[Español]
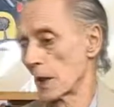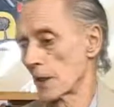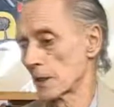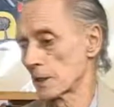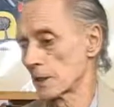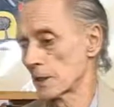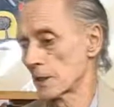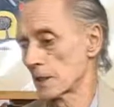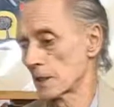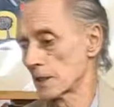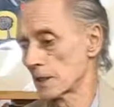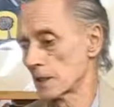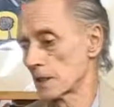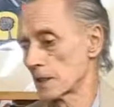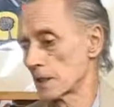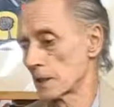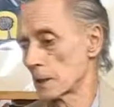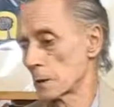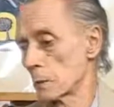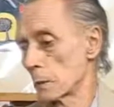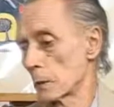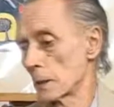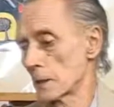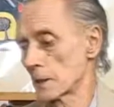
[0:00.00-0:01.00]

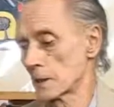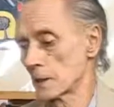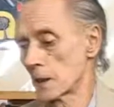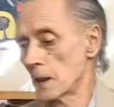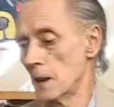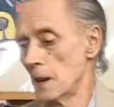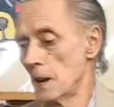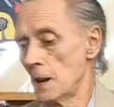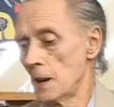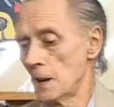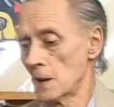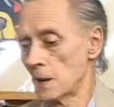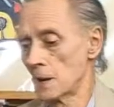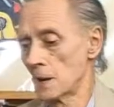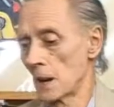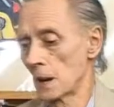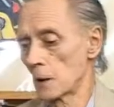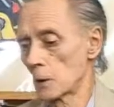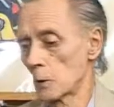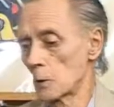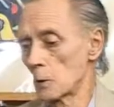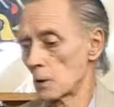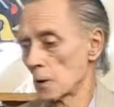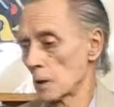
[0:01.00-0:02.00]
accesibles y
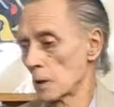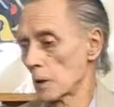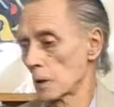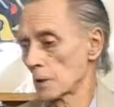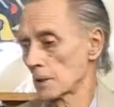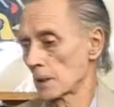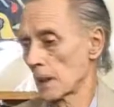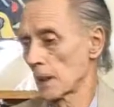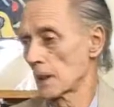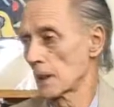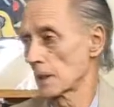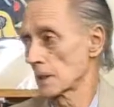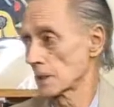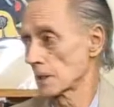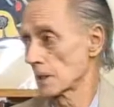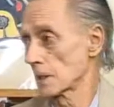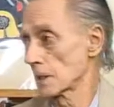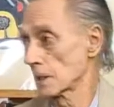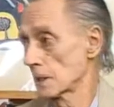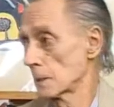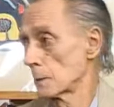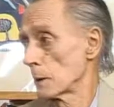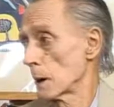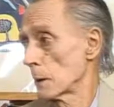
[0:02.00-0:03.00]
algunos no tan
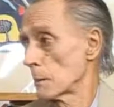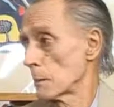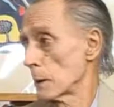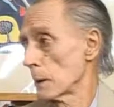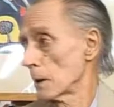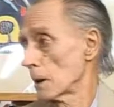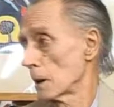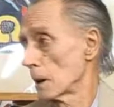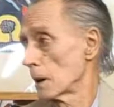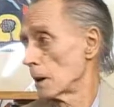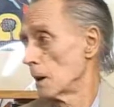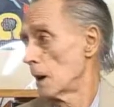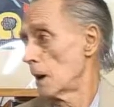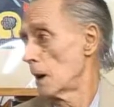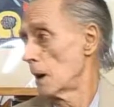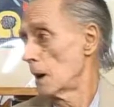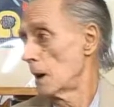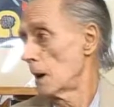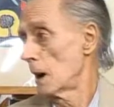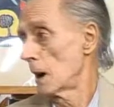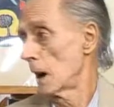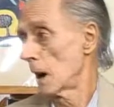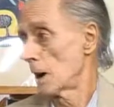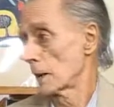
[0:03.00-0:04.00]
accesibles, pero
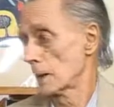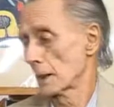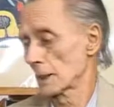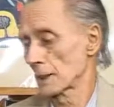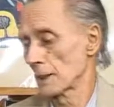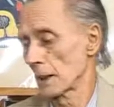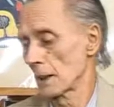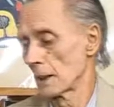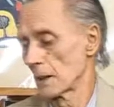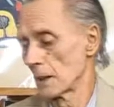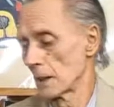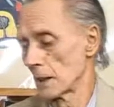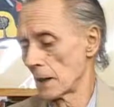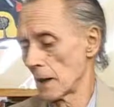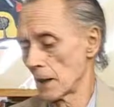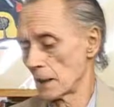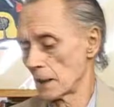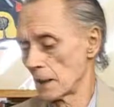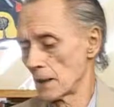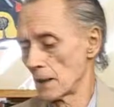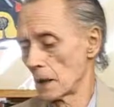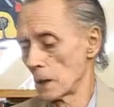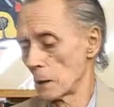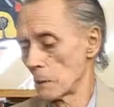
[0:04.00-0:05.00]
ahora están
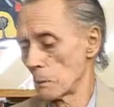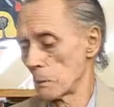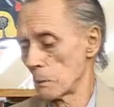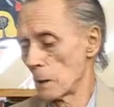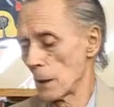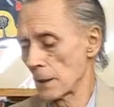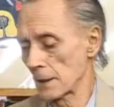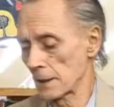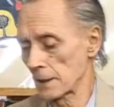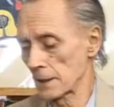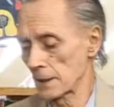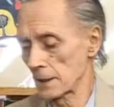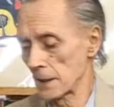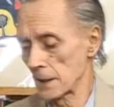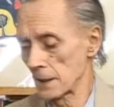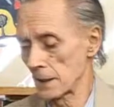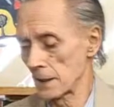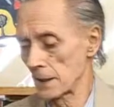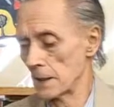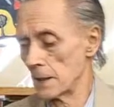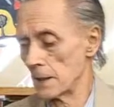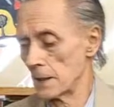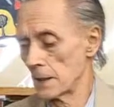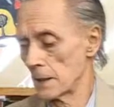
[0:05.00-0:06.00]
ahí en el
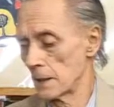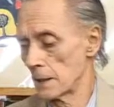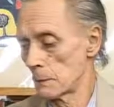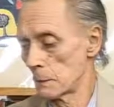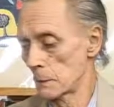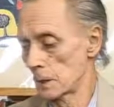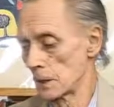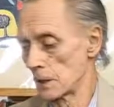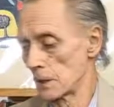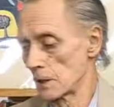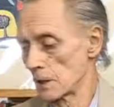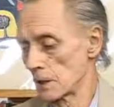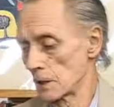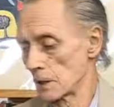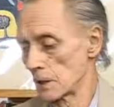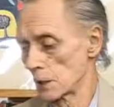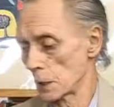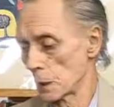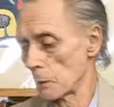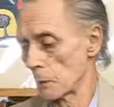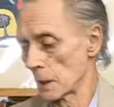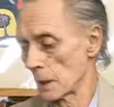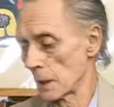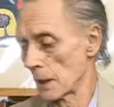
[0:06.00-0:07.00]
parque eh,
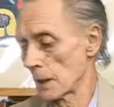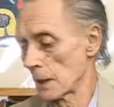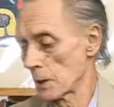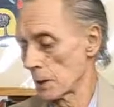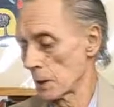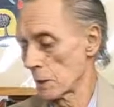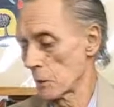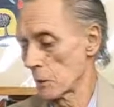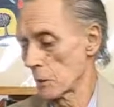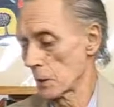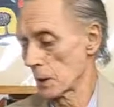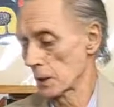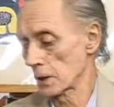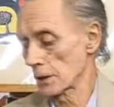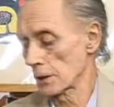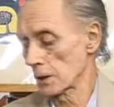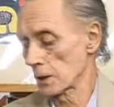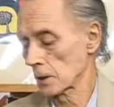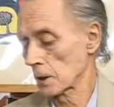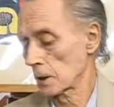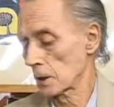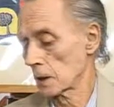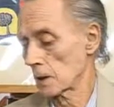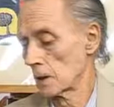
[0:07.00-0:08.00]
yendo para el
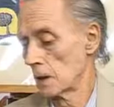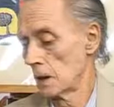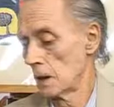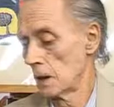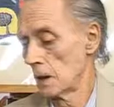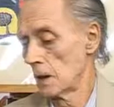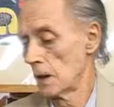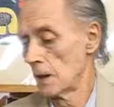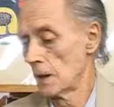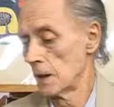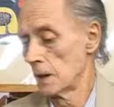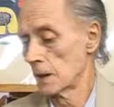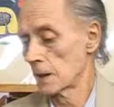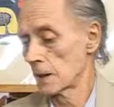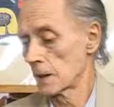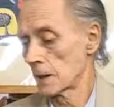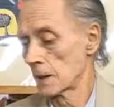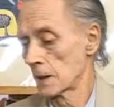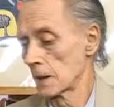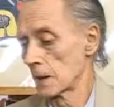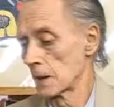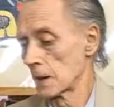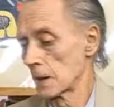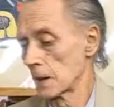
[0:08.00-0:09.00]
aeropuerto,
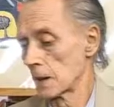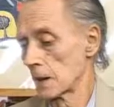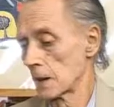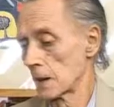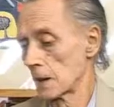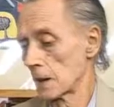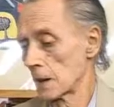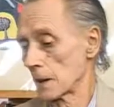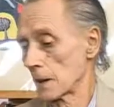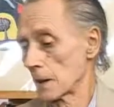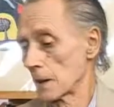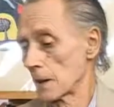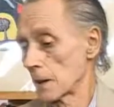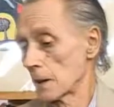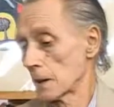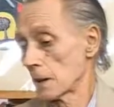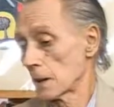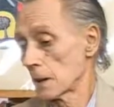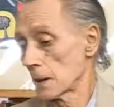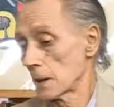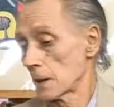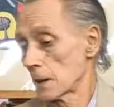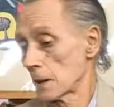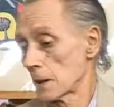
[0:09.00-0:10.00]
que,
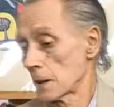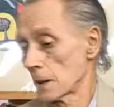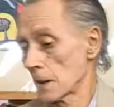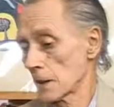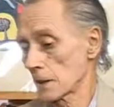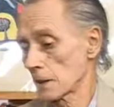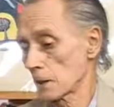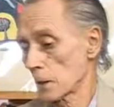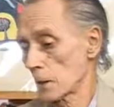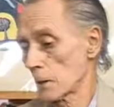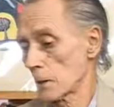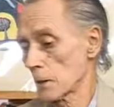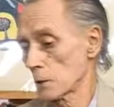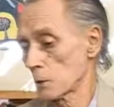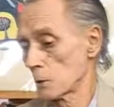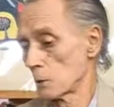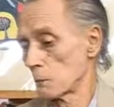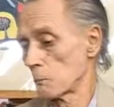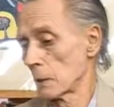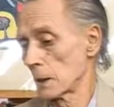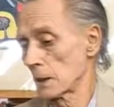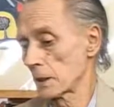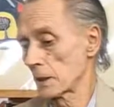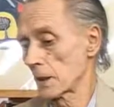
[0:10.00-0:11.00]
que, hasta ahora
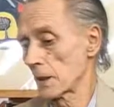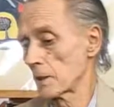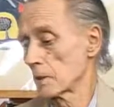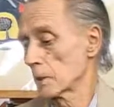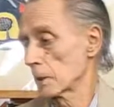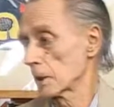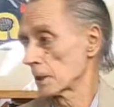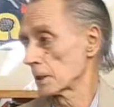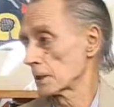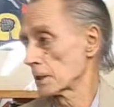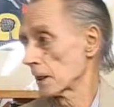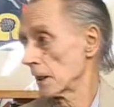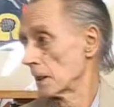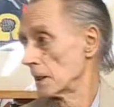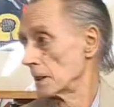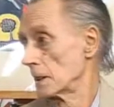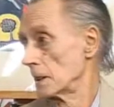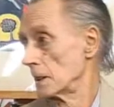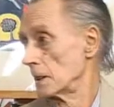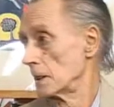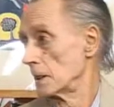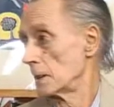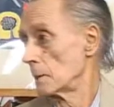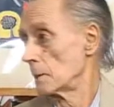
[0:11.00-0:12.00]
hace un par de años que está
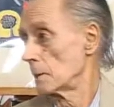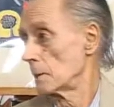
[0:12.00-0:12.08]
ahí.